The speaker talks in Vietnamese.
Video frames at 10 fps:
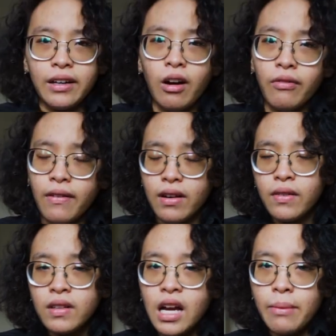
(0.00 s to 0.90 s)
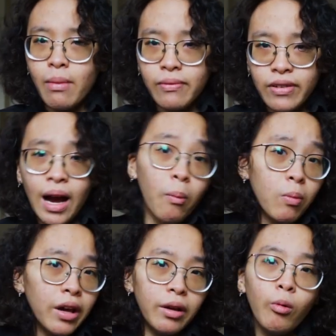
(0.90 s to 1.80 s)
Còn về cái vấn đề mình phải
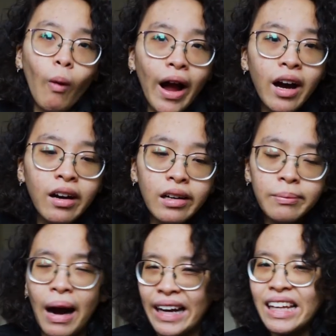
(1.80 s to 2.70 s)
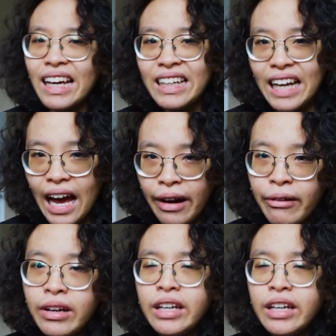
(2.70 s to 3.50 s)
học hiệu quả hơn bằng cái cách nào,